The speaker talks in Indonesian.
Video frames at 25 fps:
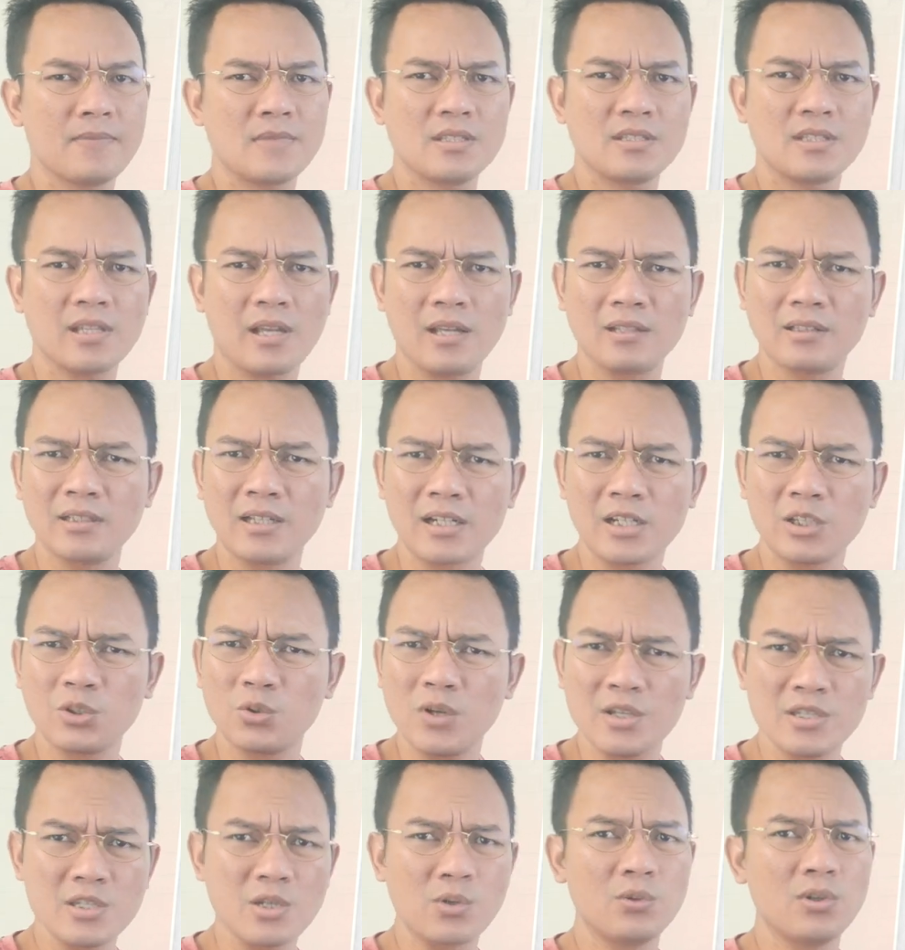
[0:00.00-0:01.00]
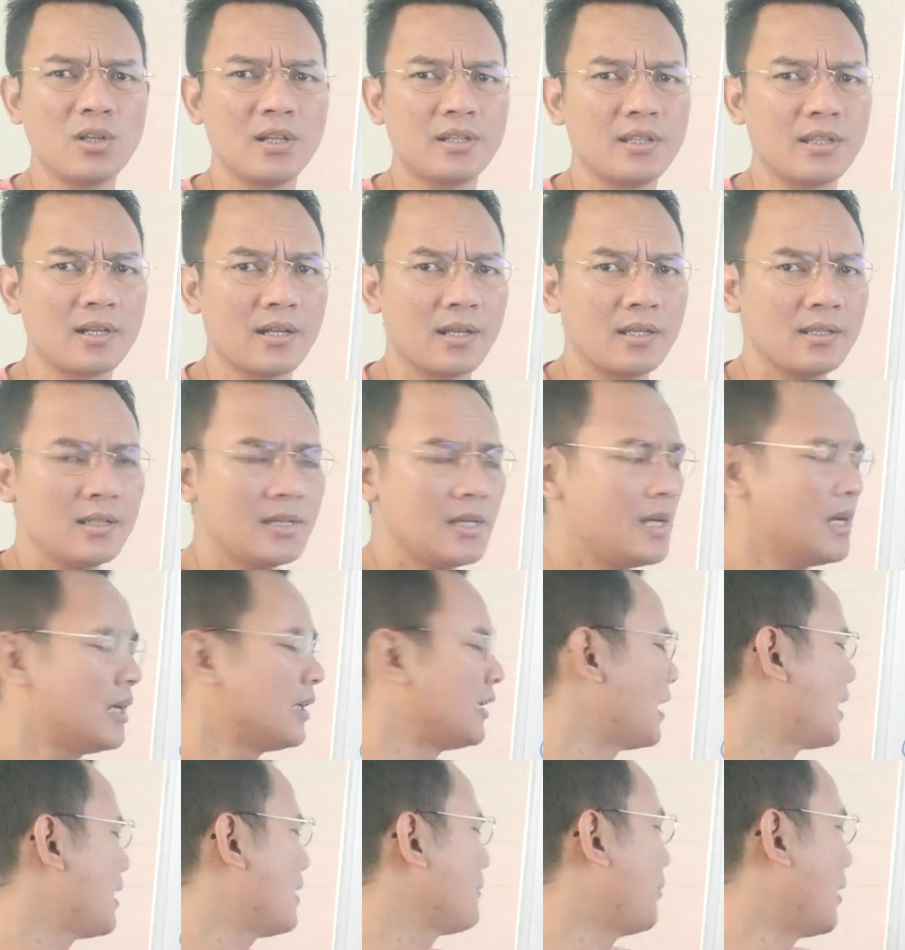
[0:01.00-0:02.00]
Sekitar itu aja gula darah.
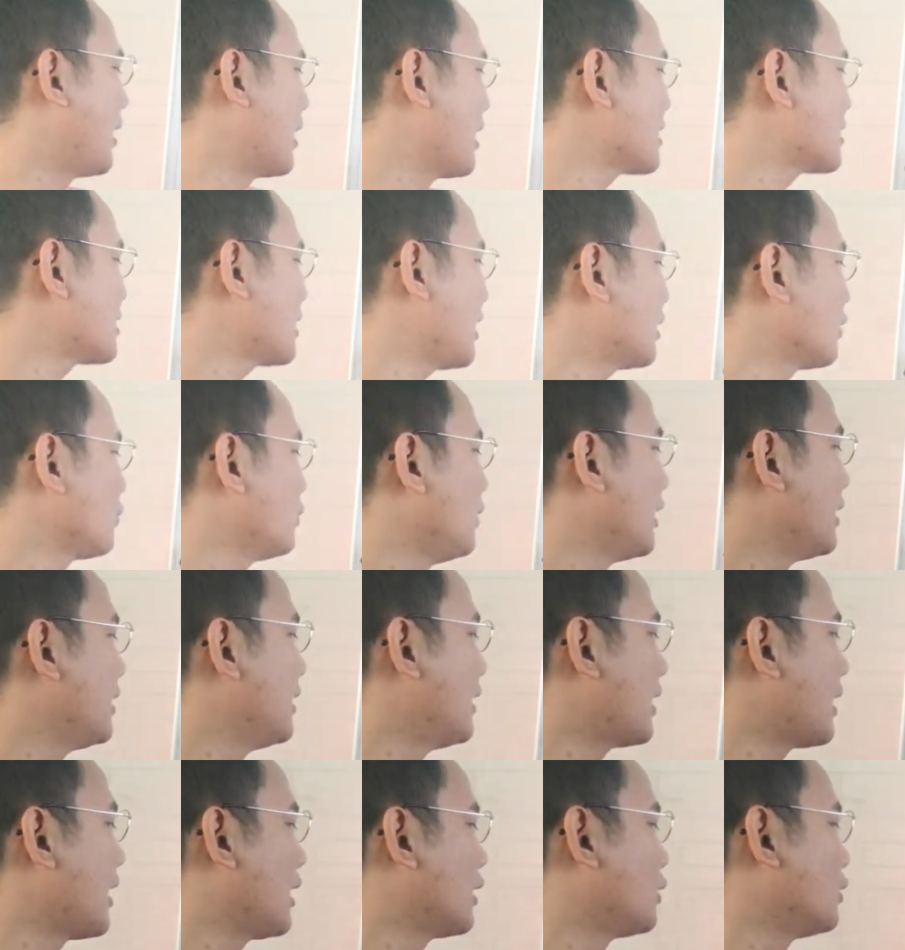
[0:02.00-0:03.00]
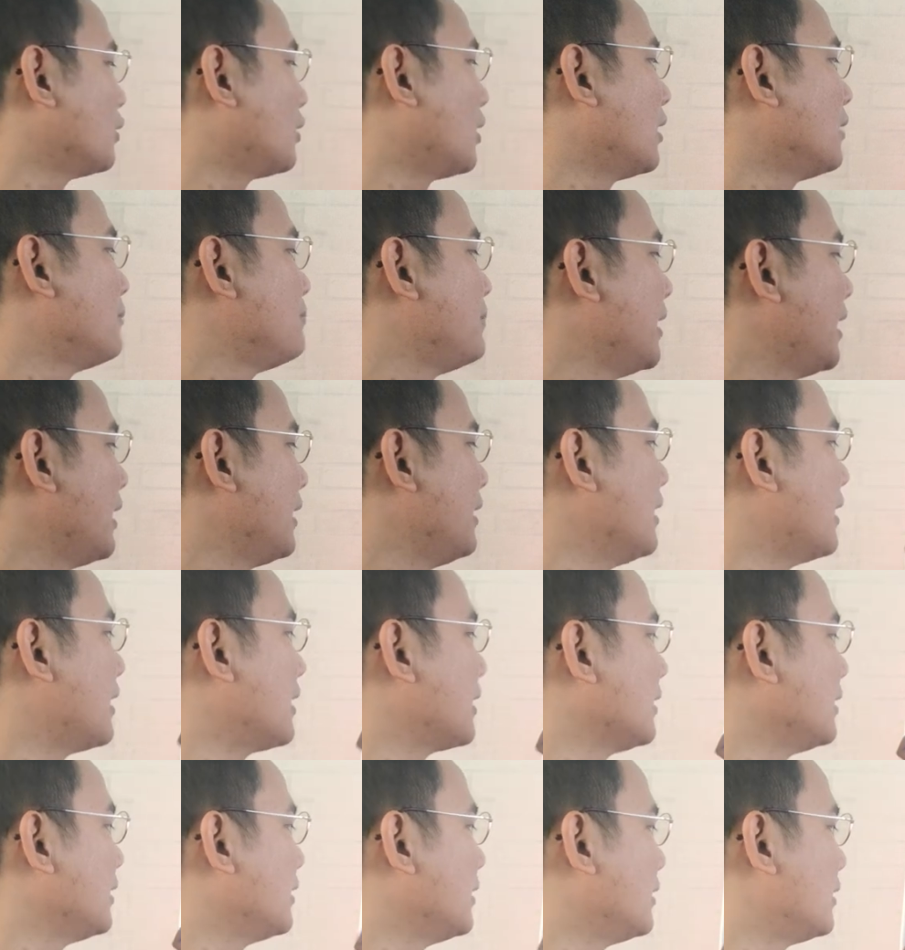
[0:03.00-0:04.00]
Nah, pada saat gula darah itu lebih
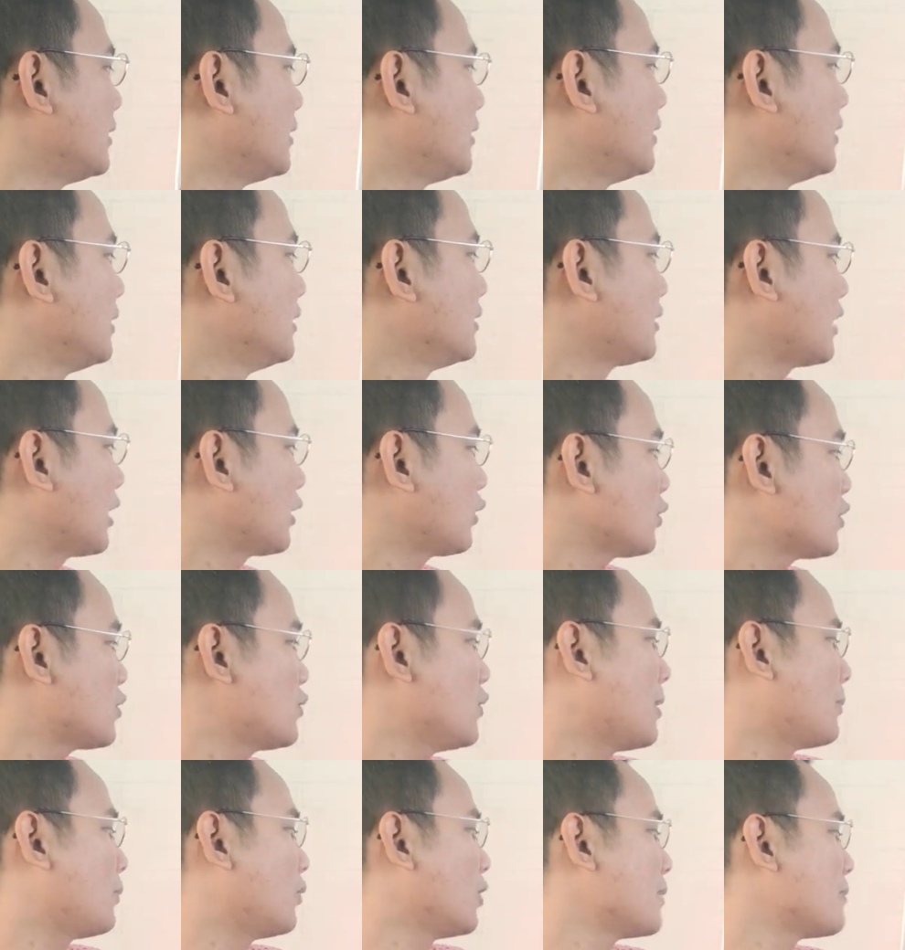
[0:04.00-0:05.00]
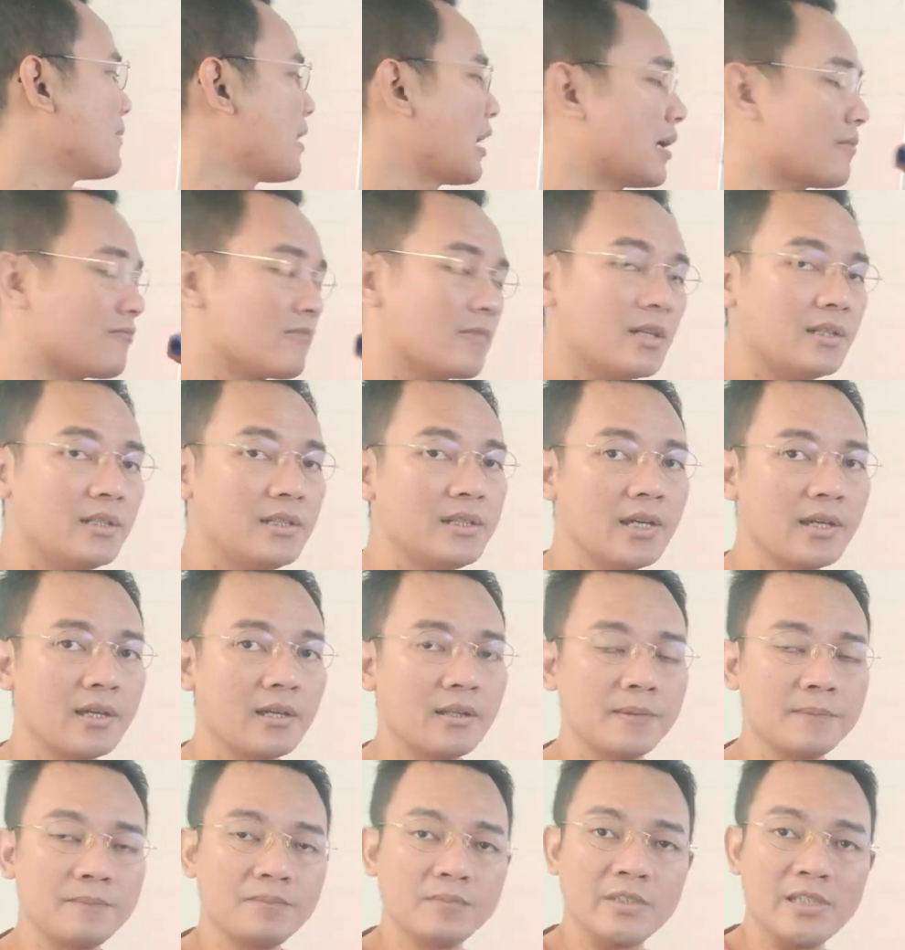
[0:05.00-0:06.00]
dari 125
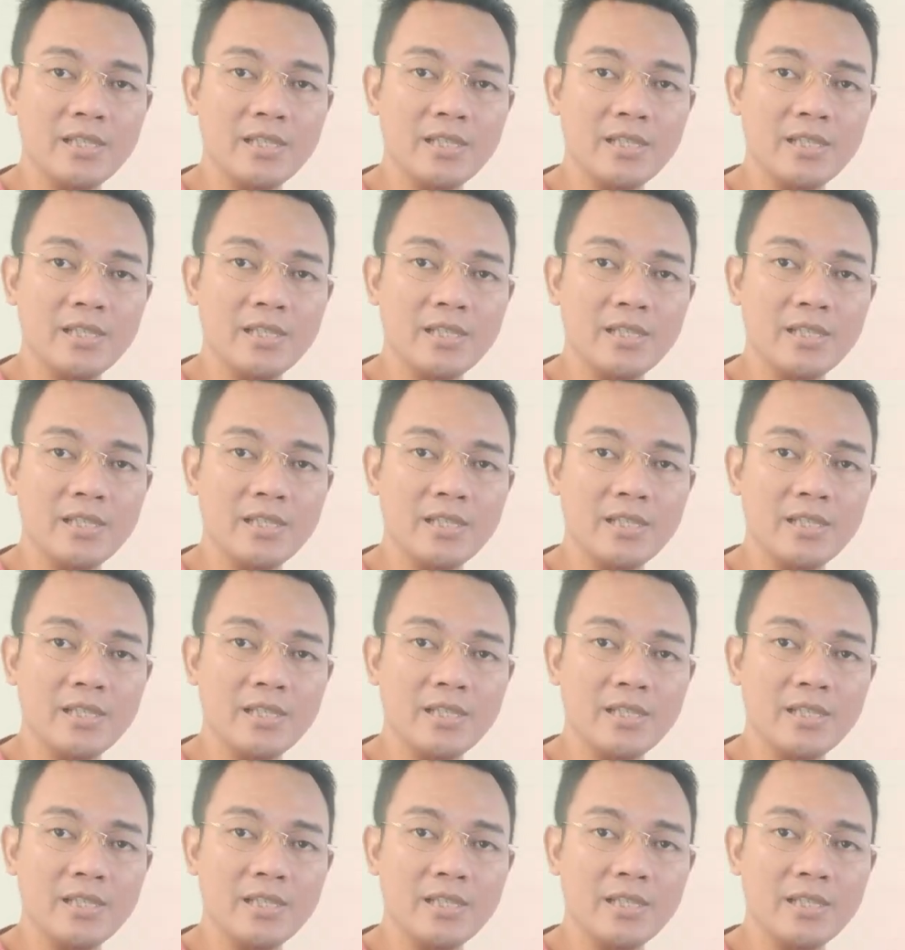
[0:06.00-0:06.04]
mgdl,